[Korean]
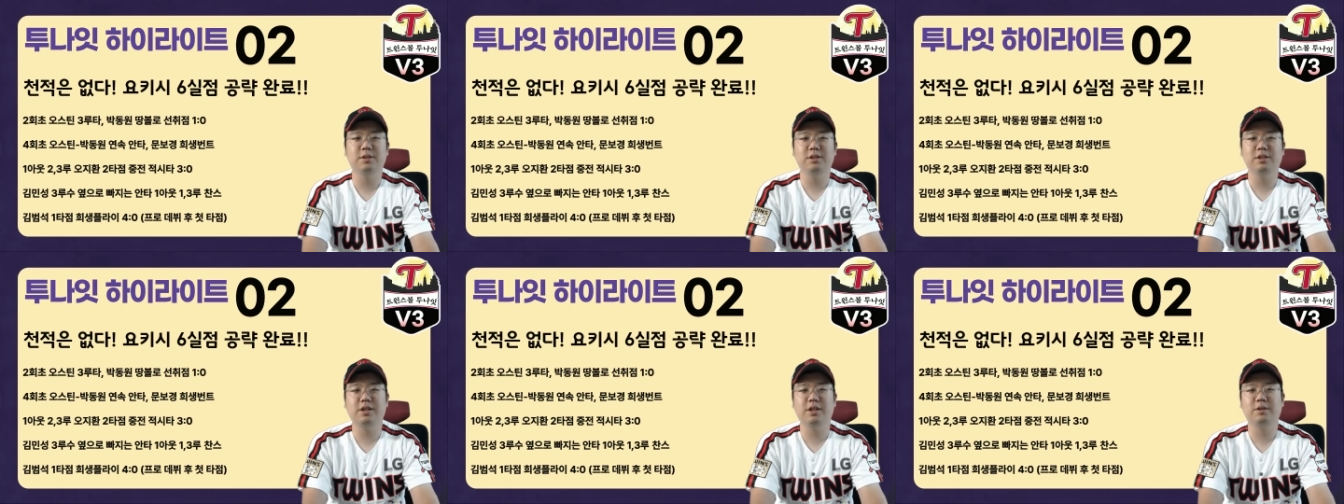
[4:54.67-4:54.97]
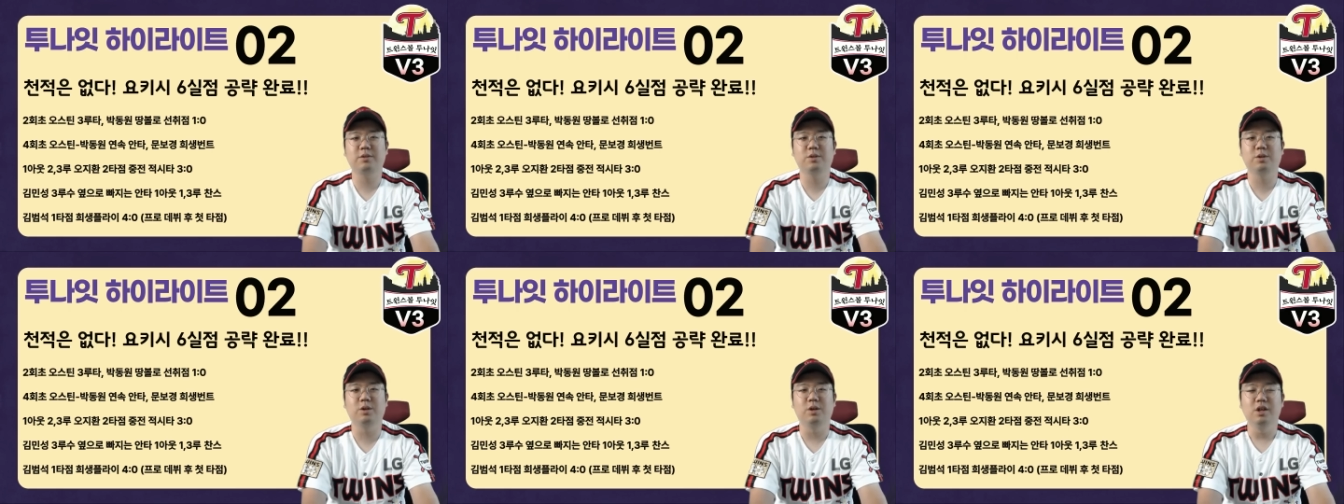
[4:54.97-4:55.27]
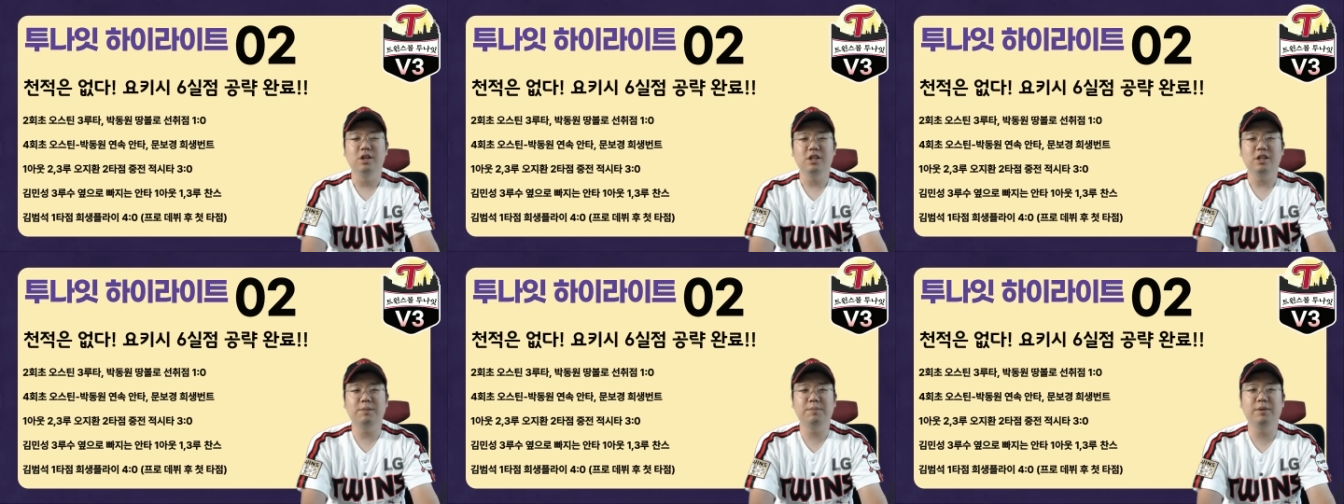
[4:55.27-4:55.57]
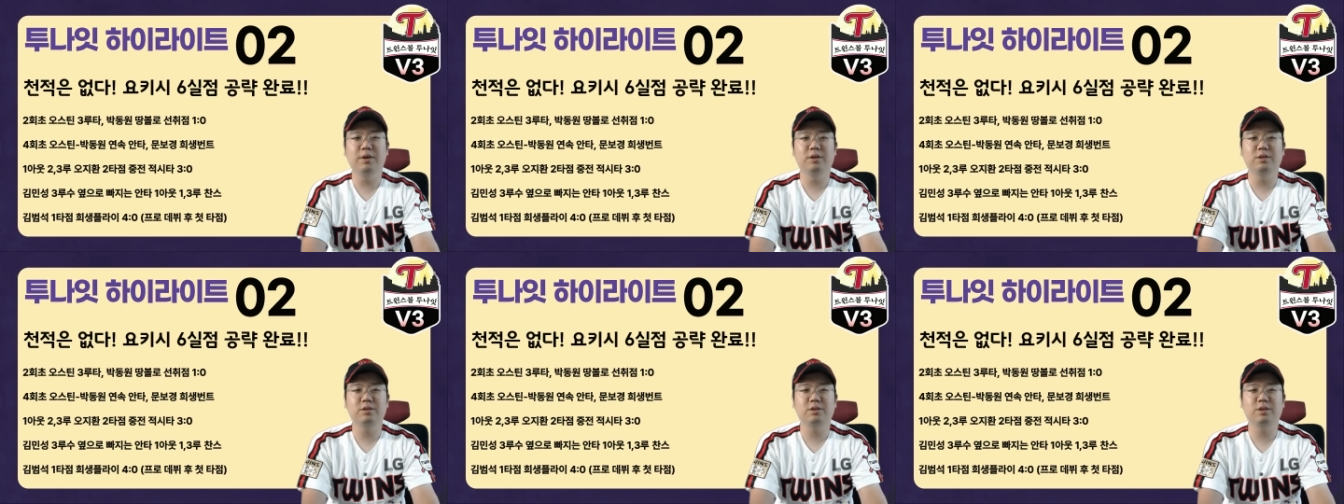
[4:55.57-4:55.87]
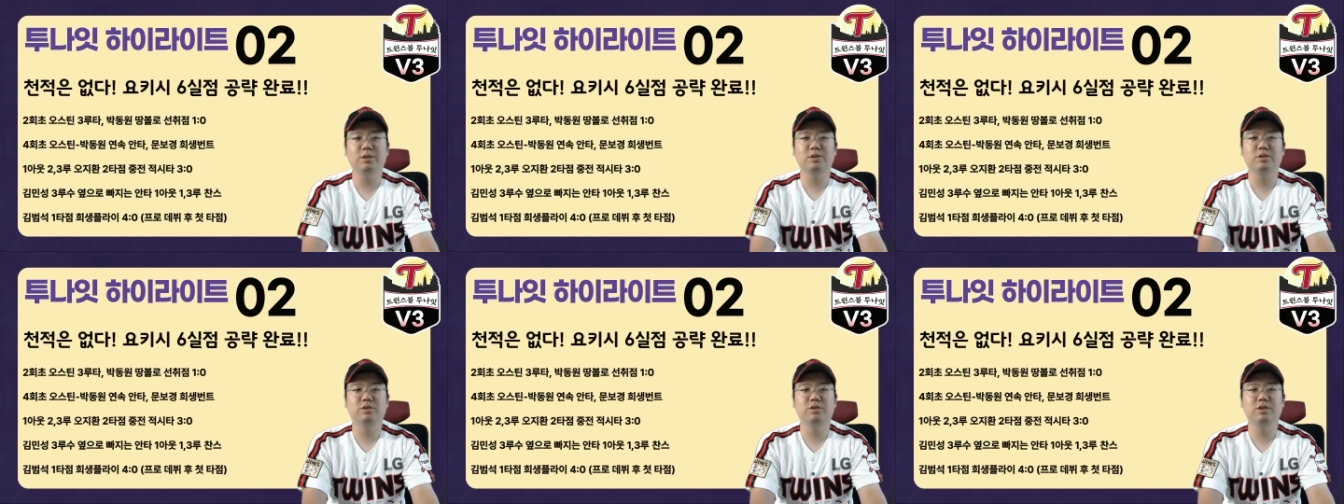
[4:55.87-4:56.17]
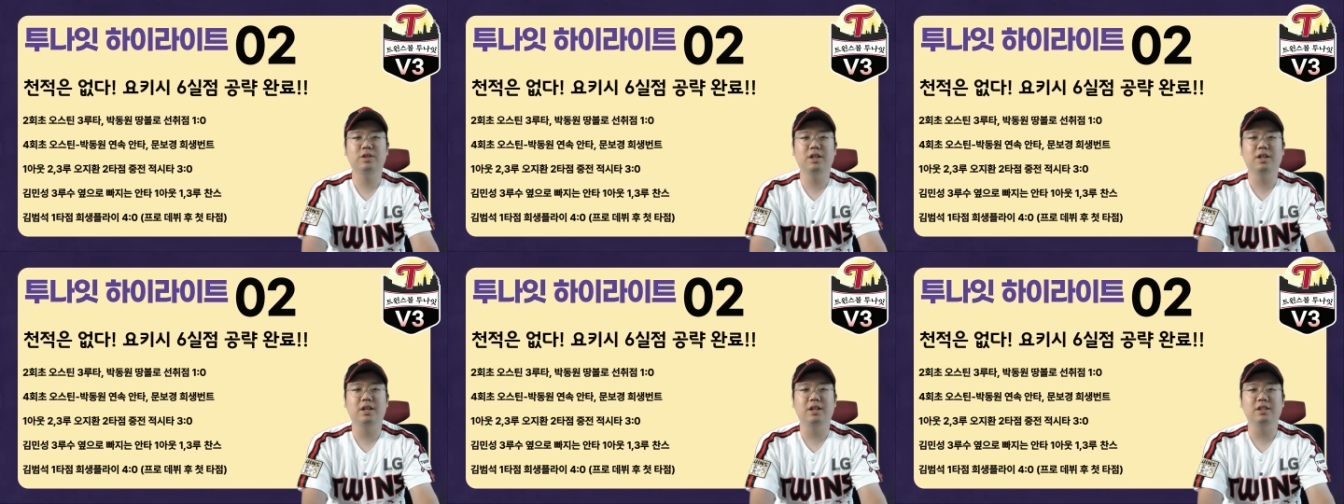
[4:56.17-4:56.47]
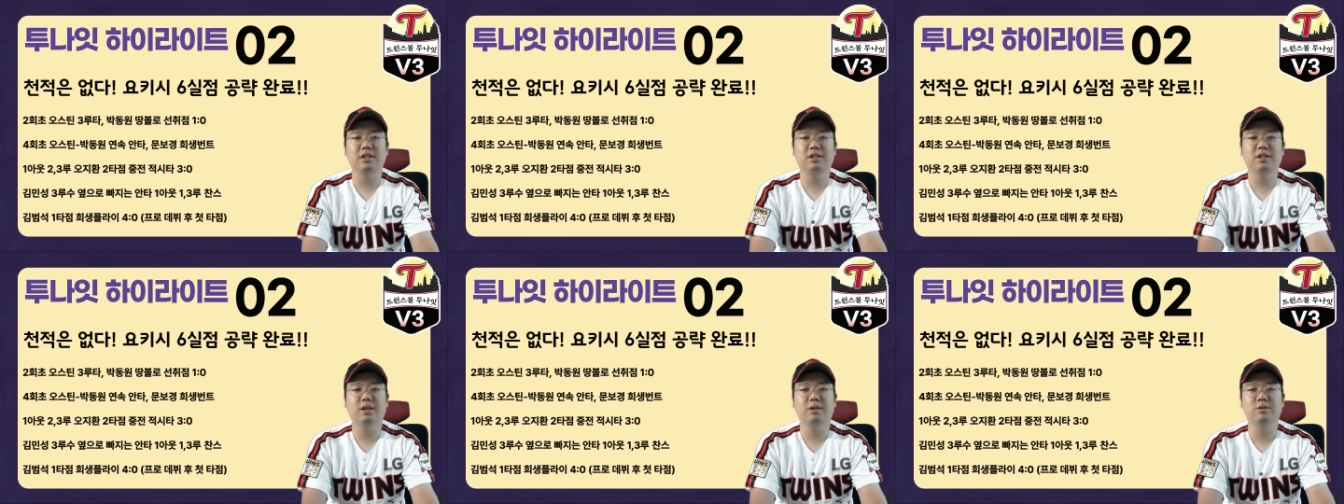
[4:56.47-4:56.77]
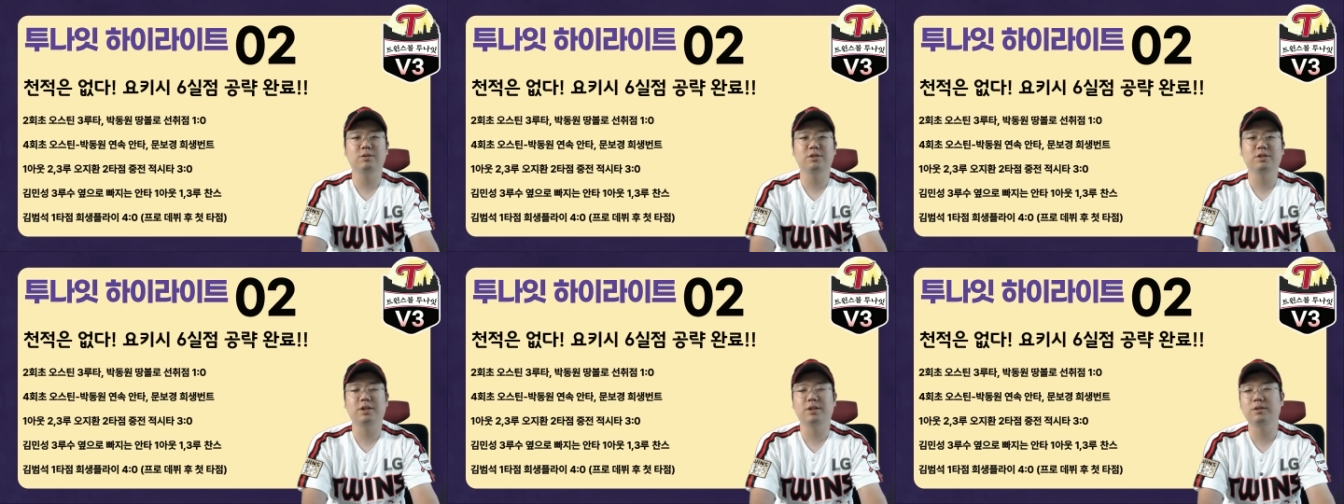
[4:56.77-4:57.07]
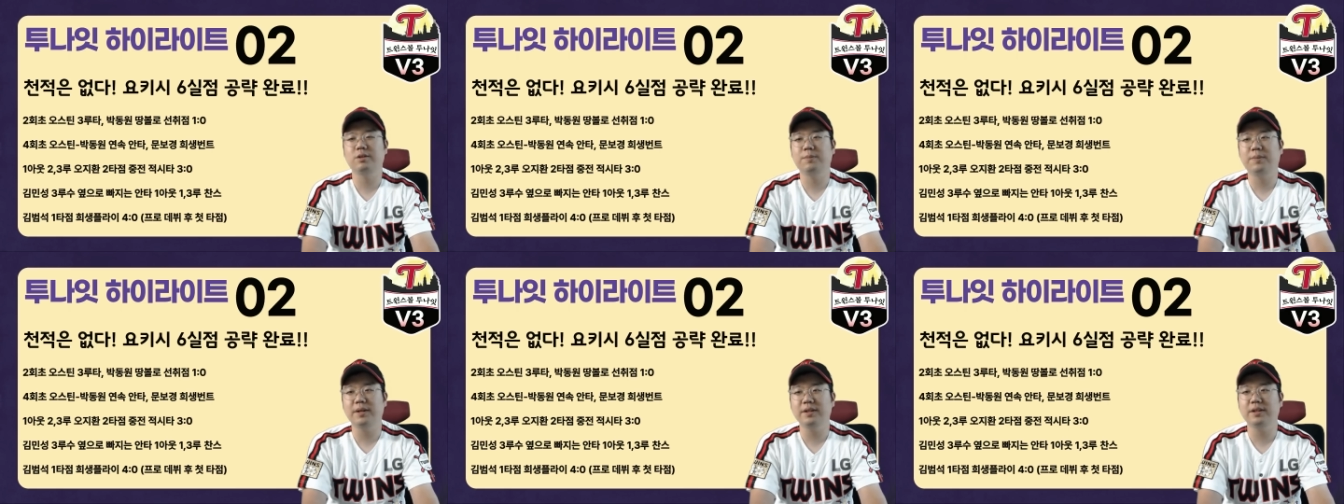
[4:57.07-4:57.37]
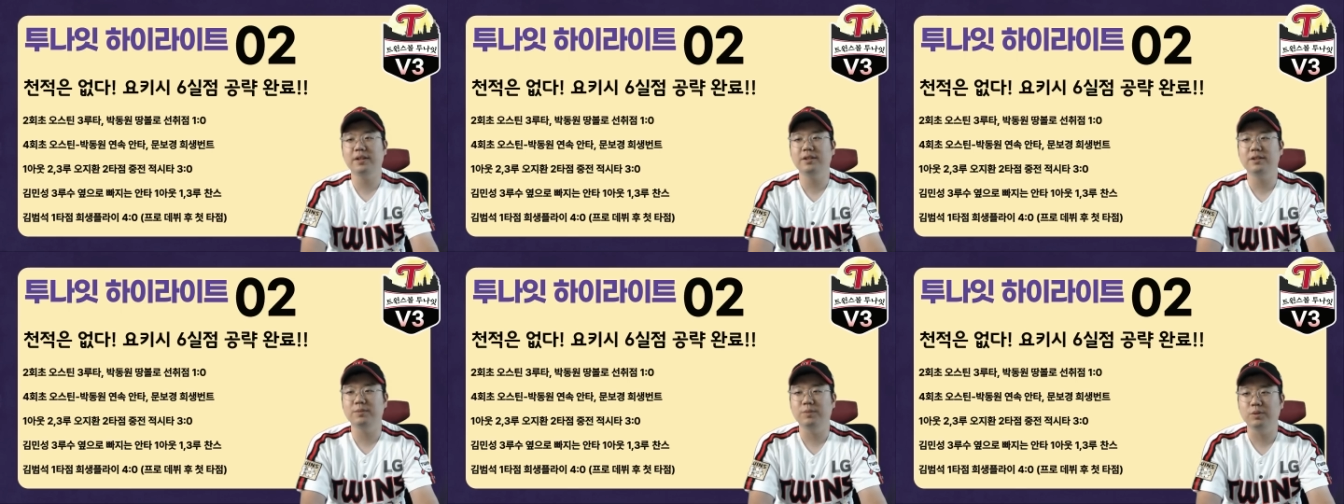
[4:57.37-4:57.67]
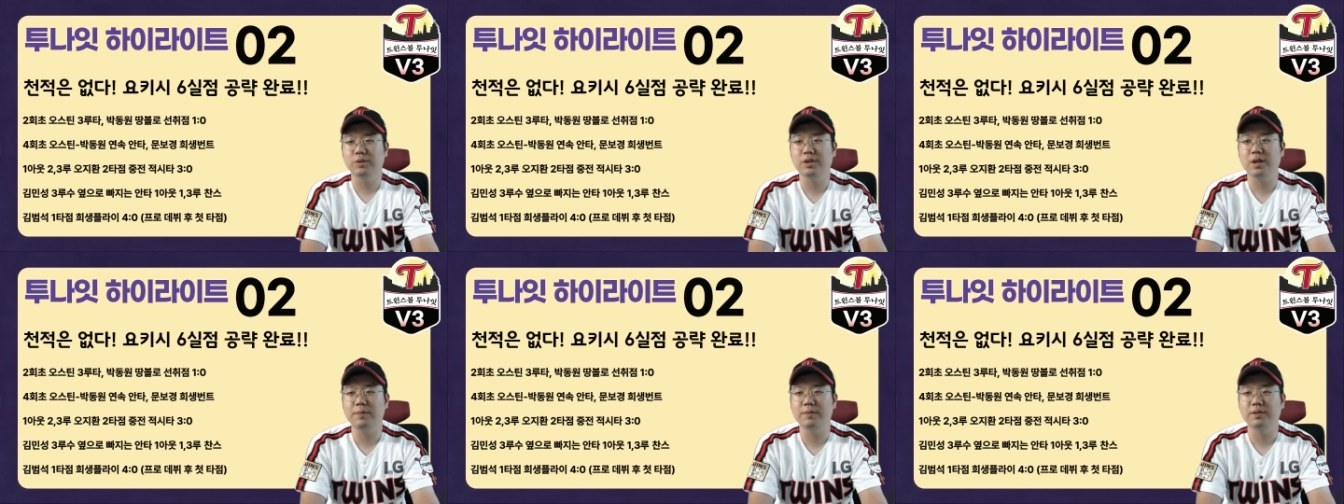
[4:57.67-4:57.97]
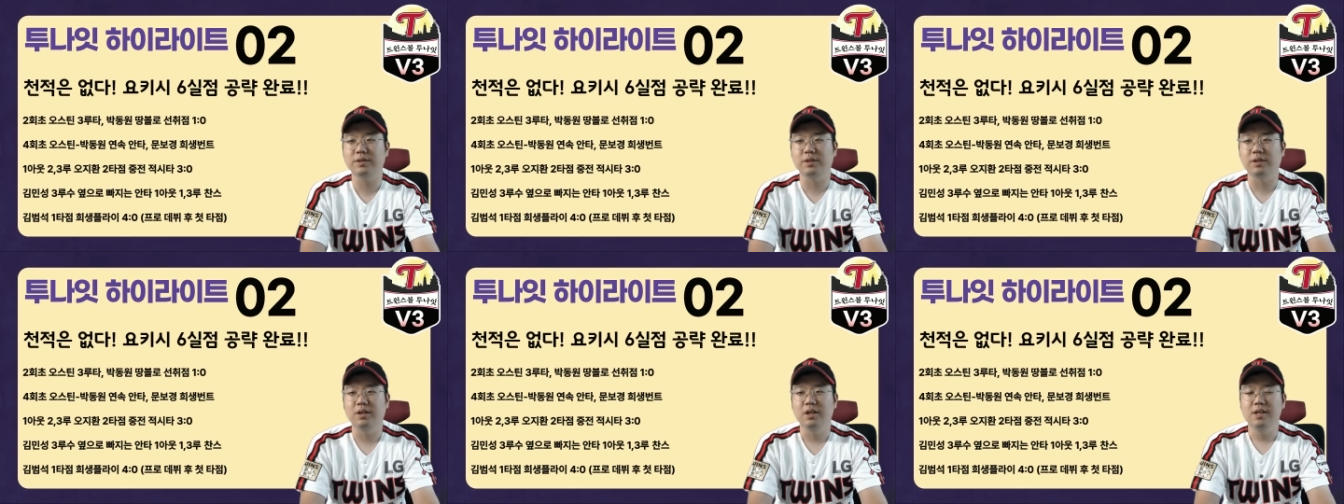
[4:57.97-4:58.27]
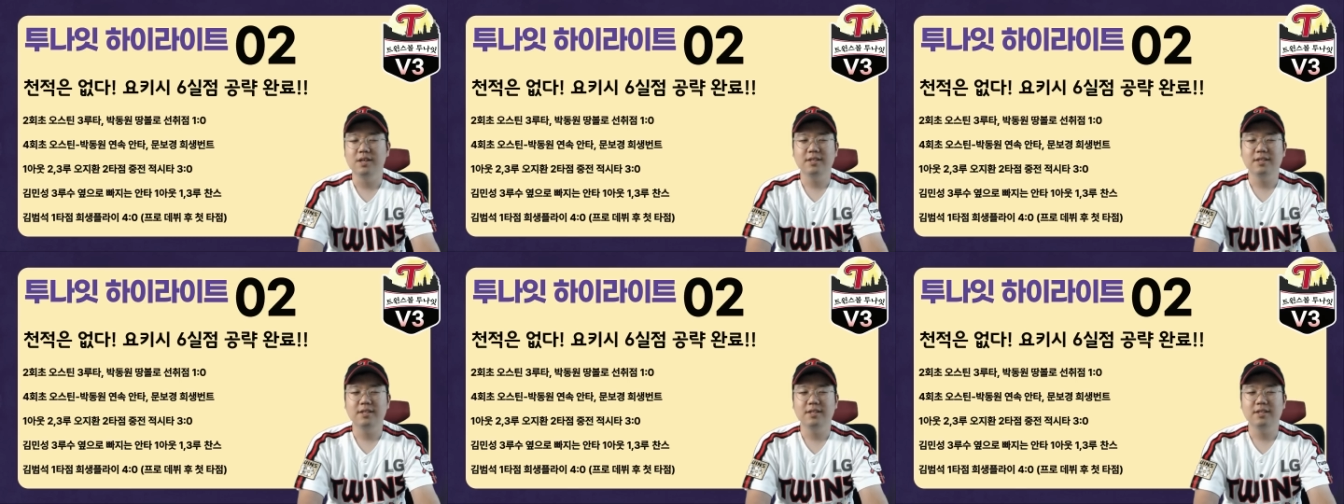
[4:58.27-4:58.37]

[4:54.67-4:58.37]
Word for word: 이게 또 임병욱 선수가 이 타구를 제대로 판단을 못하면서